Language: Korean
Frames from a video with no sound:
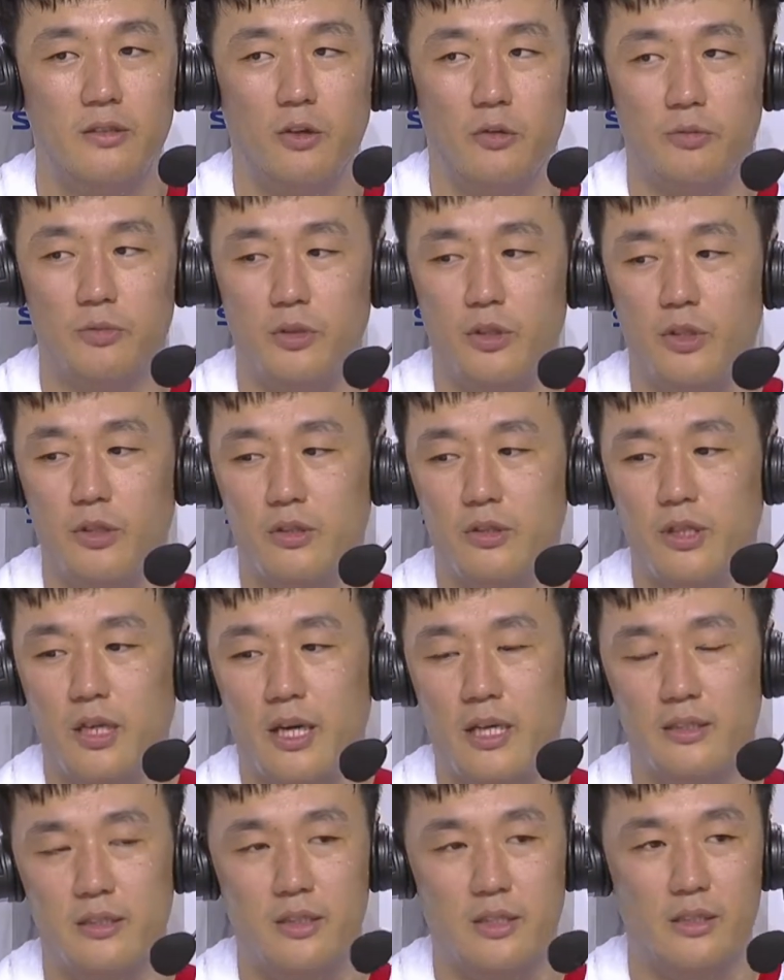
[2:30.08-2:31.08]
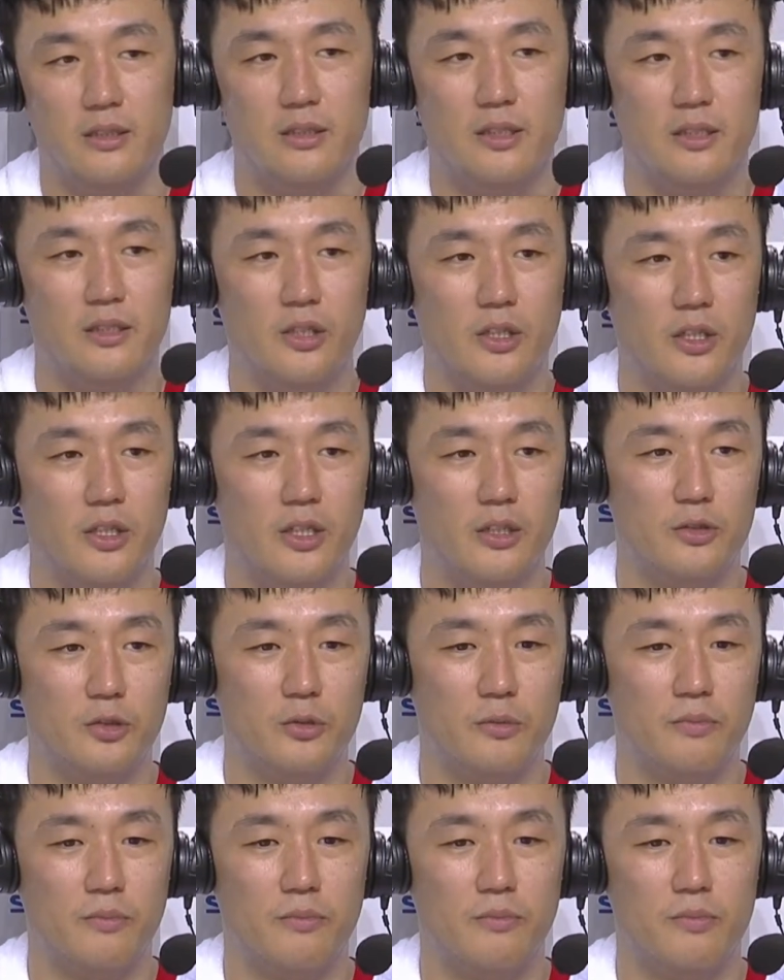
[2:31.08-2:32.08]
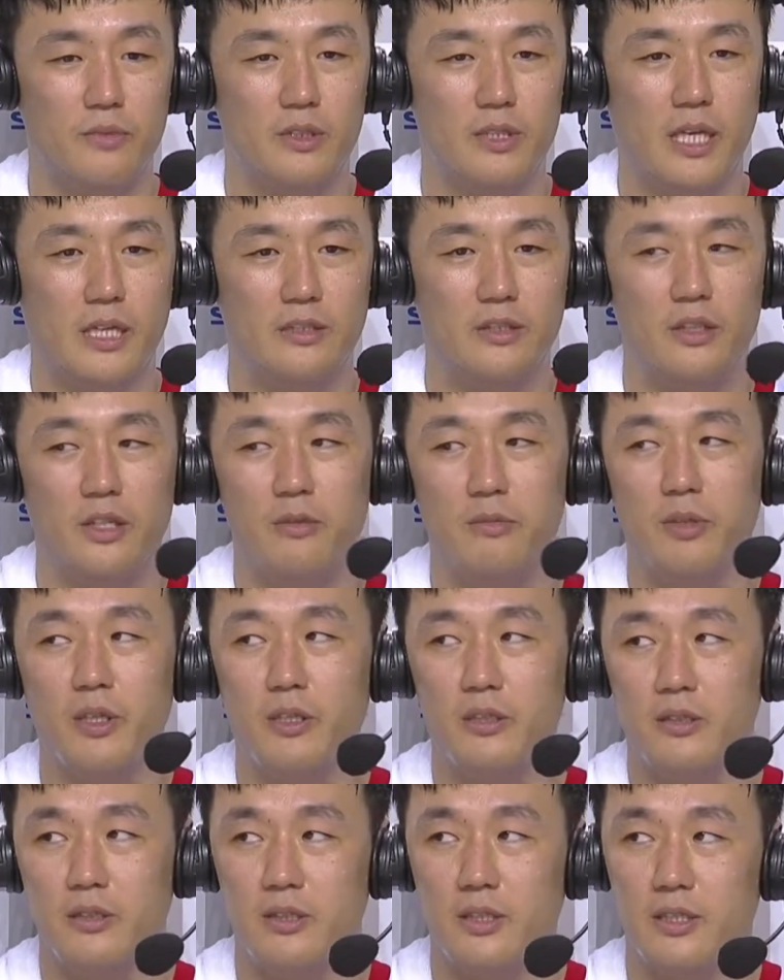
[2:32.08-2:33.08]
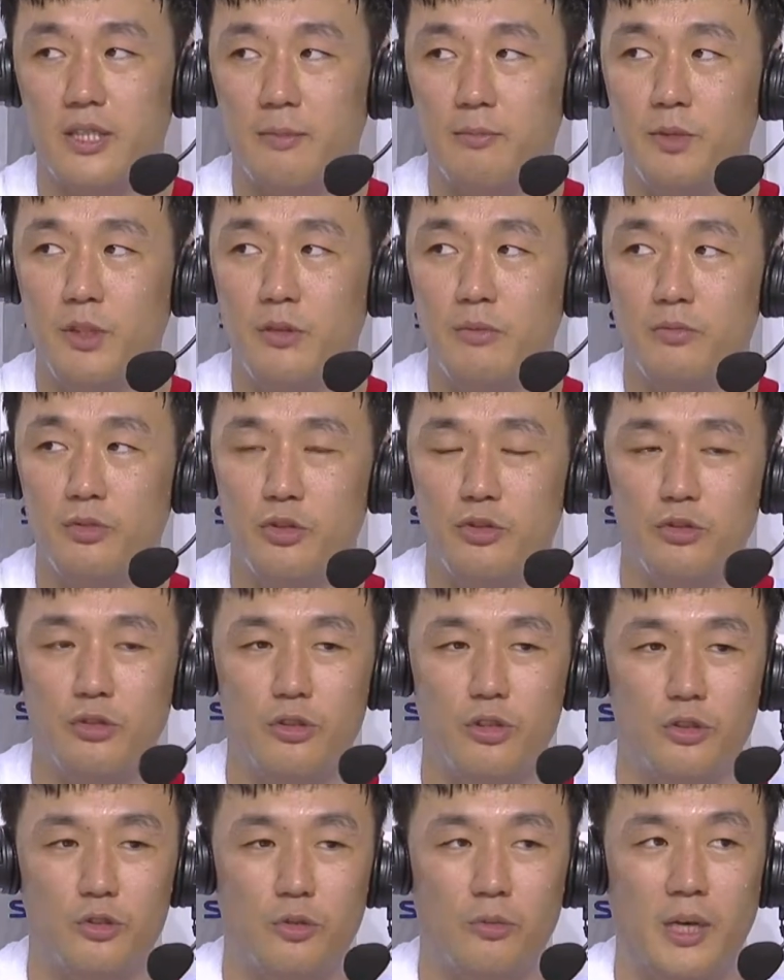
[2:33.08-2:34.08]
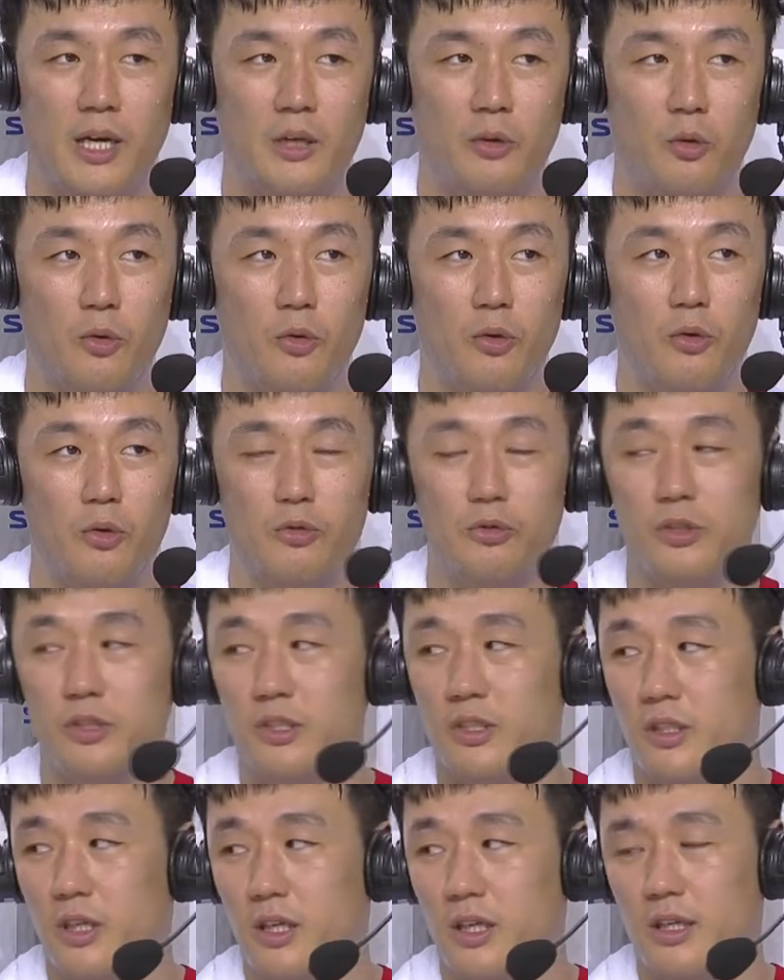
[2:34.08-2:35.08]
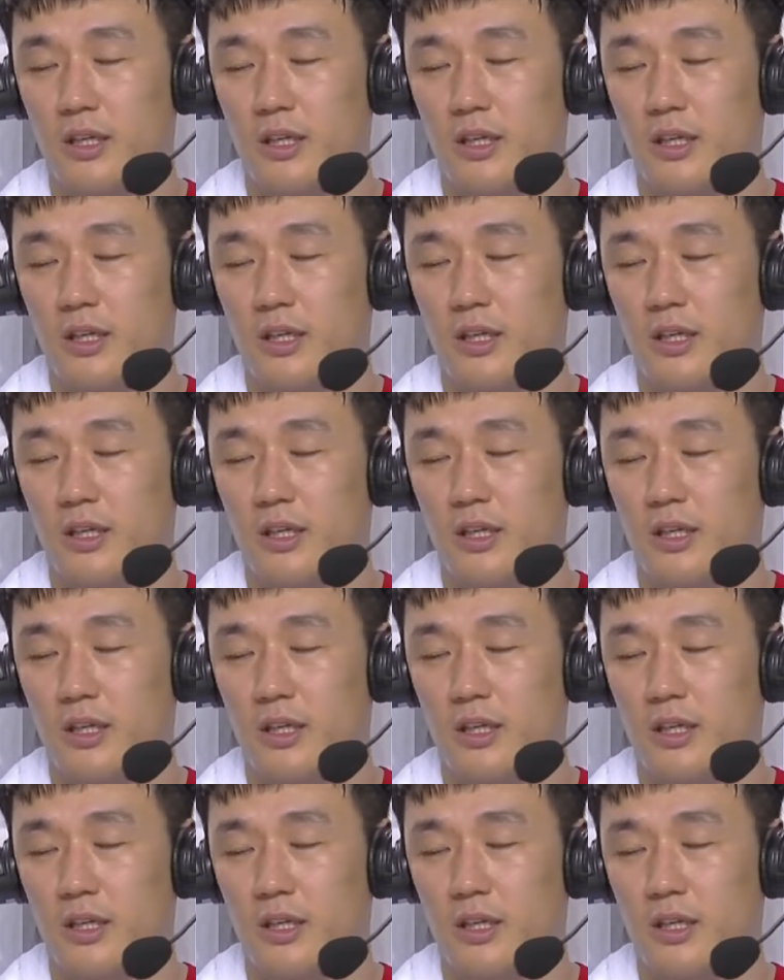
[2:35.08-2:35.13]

없고요. 그냥 아직 이제 저희가 좀 작년에 비해서 이제 삼 점 슛률이 좀 안 올라오고 있는데